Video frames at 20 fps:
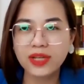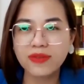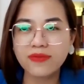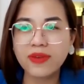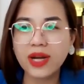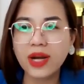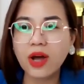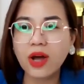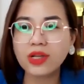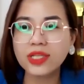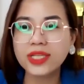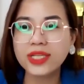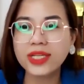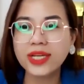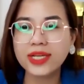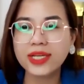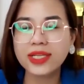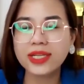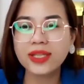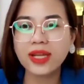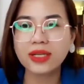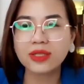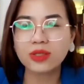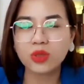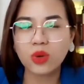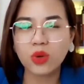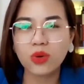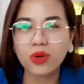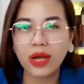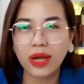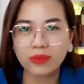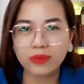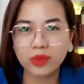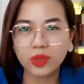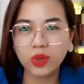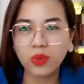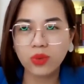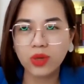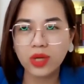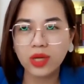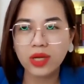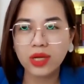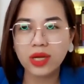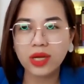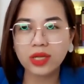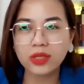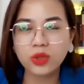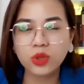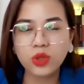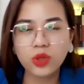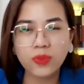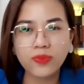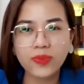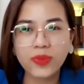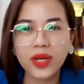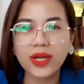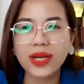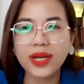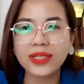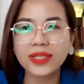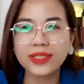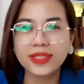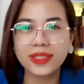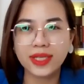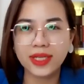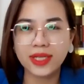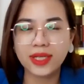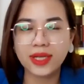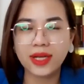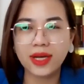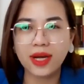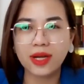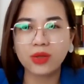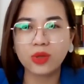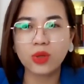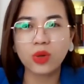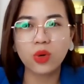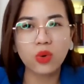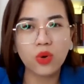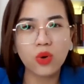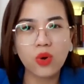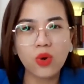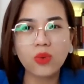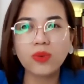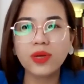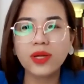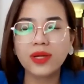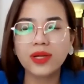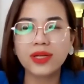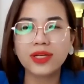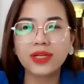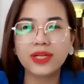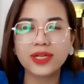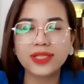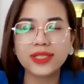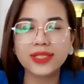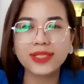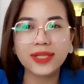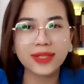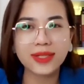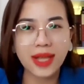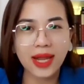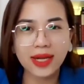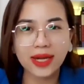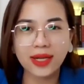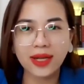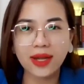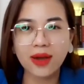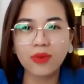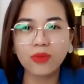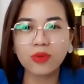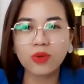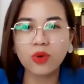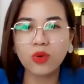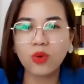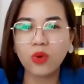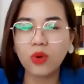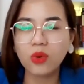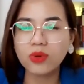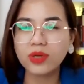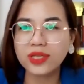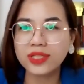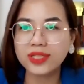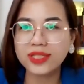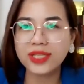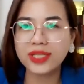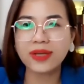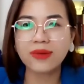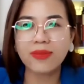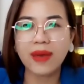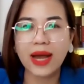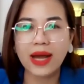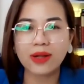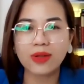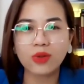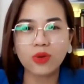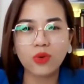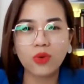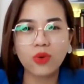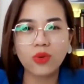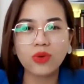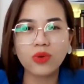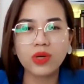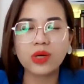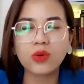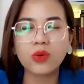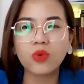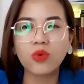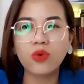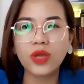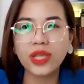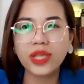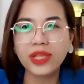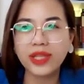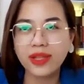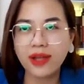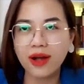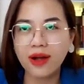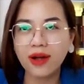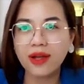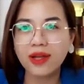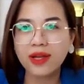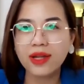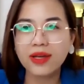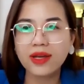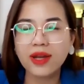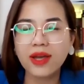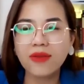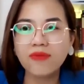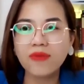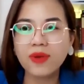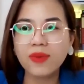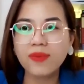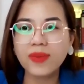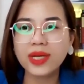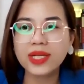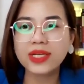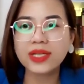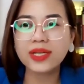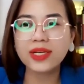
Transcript: và đó chính là cái tần số cảm xúc à, giúp cho các anh chị à, thu hút được cái sự thành công thu hút được tiền bạc thu hút được quý nhân đến với mình